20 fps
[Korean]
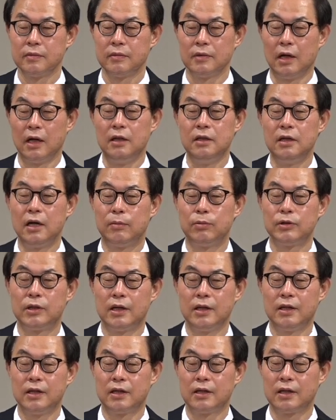
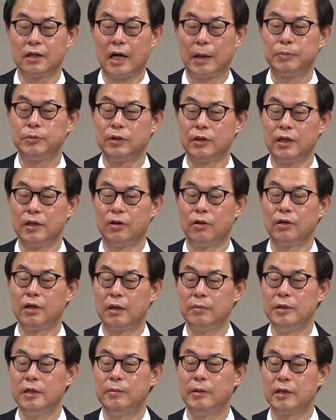엘리야보다 갑절의
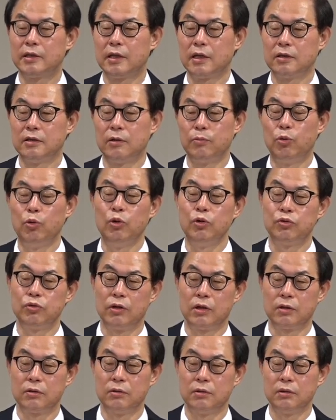영감이 임했다 그걸
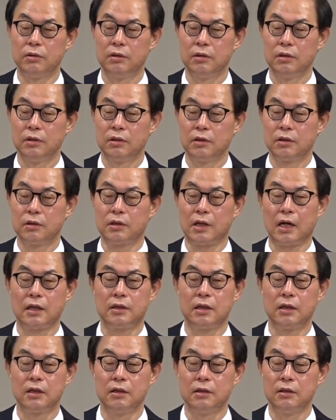보여주려고. 그래서
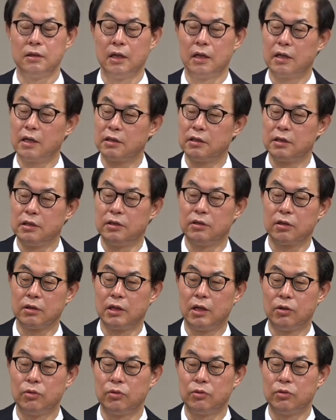4장에는 네 가지 기적
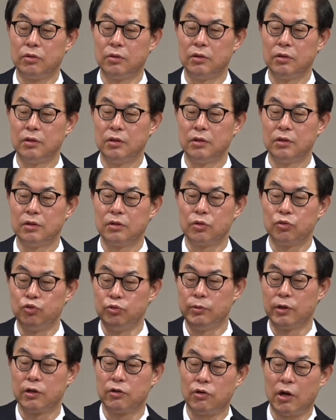나오고 그 두
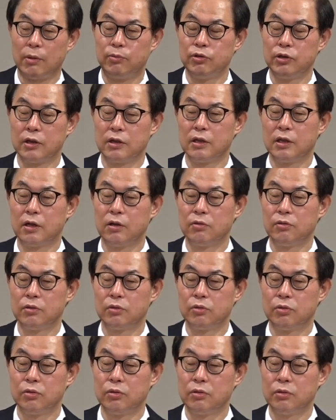명의 과부 얘기 나오고
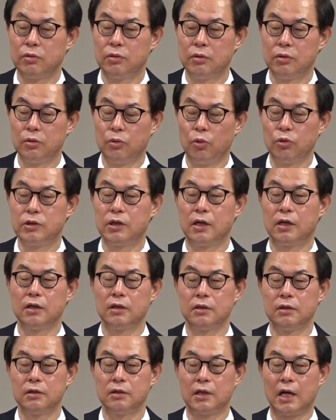또
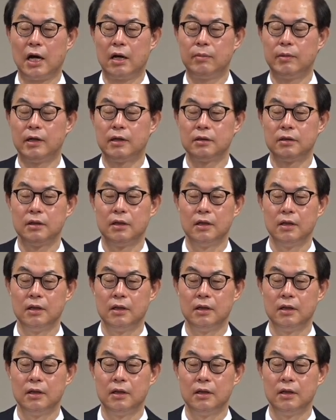5장은 나만